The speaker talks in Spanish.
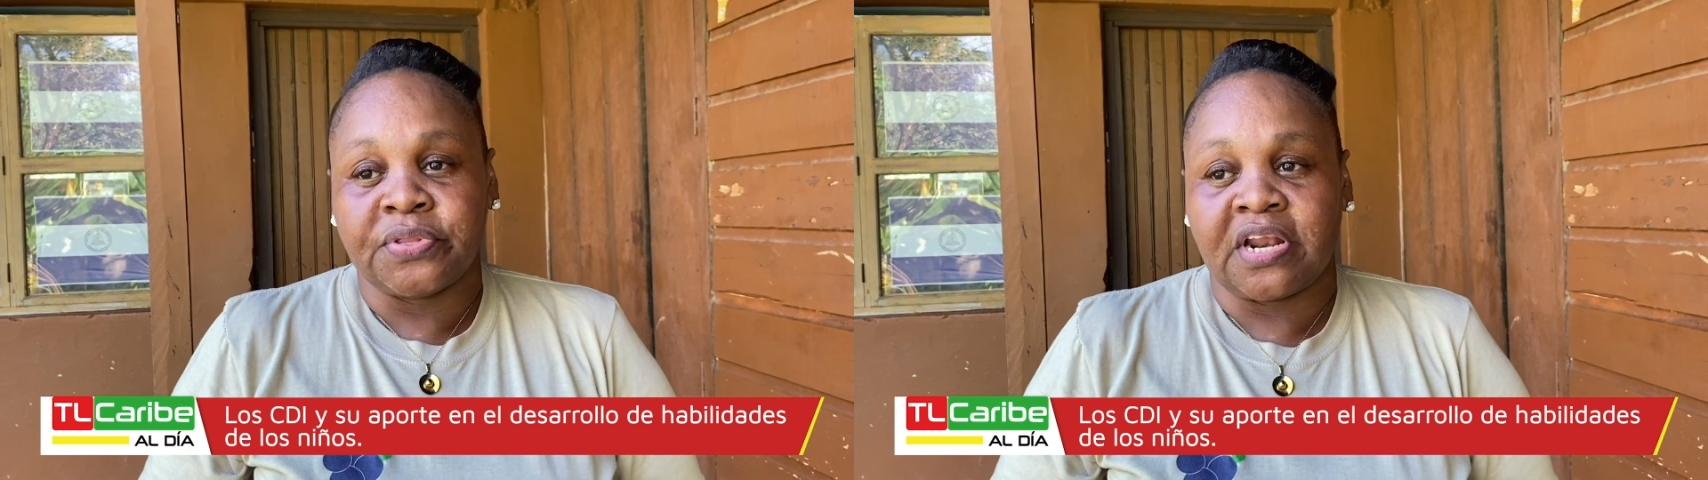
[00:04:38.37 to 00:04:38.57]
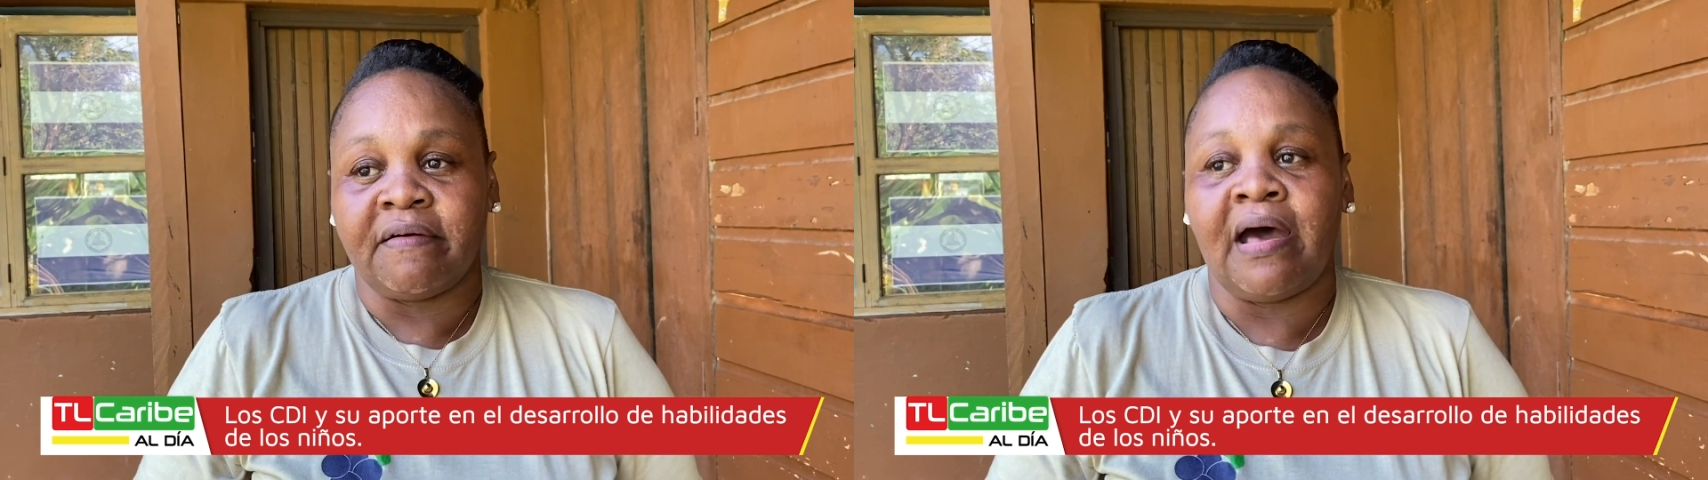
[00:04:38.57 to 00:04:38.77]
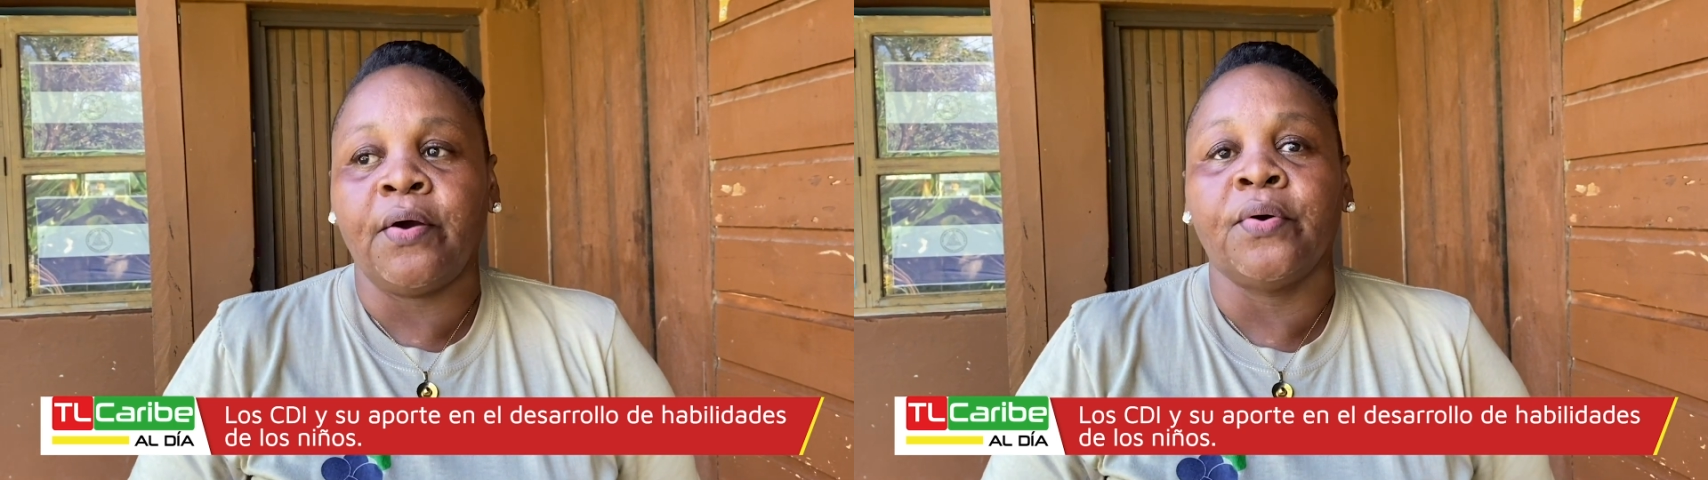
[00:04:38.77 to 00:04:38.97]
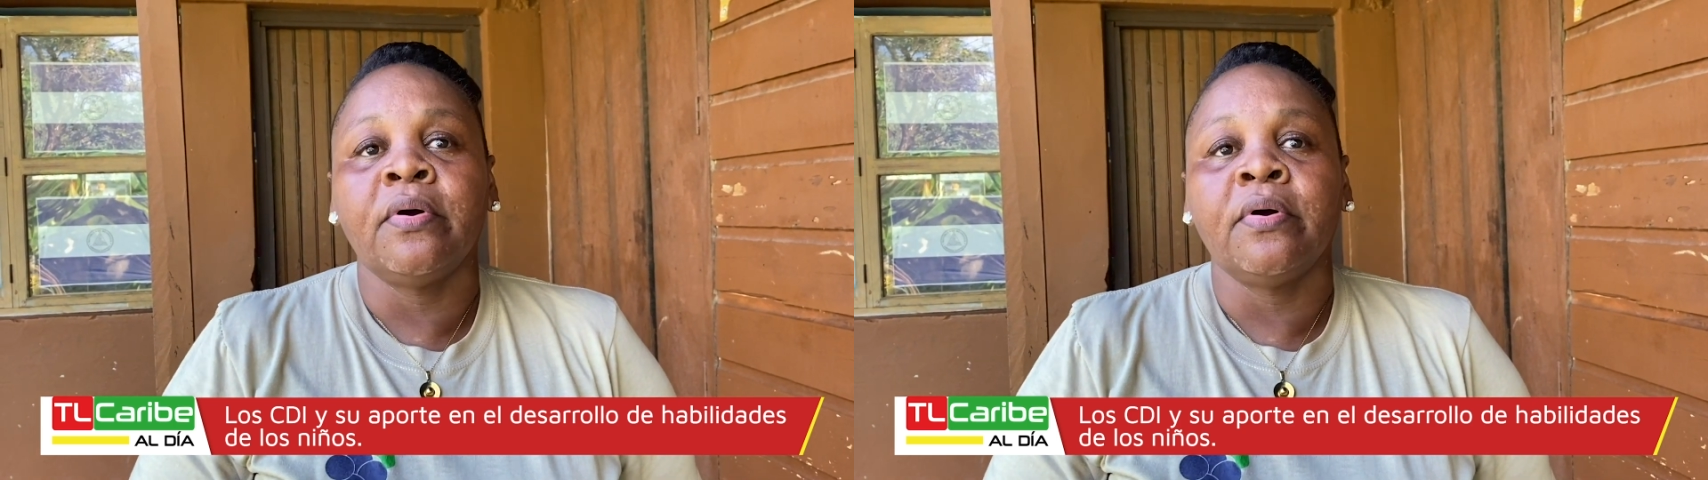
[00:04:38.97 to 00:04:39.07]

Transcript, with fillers: trabajo,